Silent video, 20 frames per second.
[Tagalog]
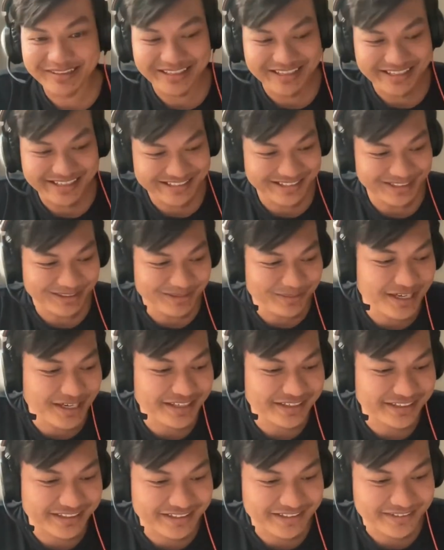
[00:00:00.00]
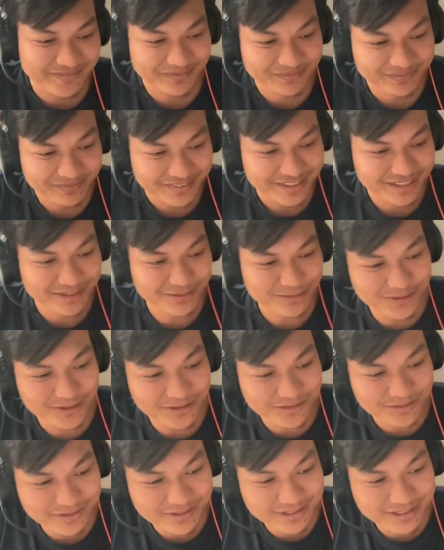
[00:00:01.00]
extra money. Ang
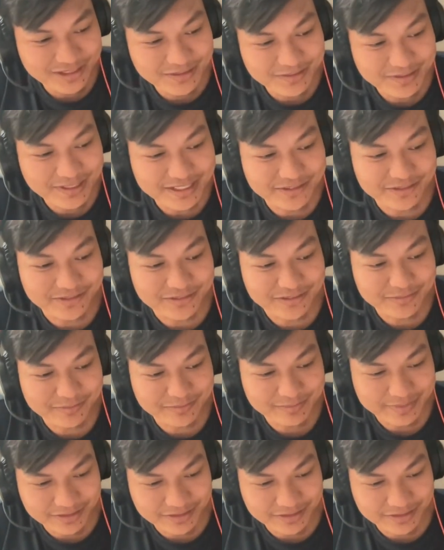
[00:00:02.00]
una kong ginawa nun,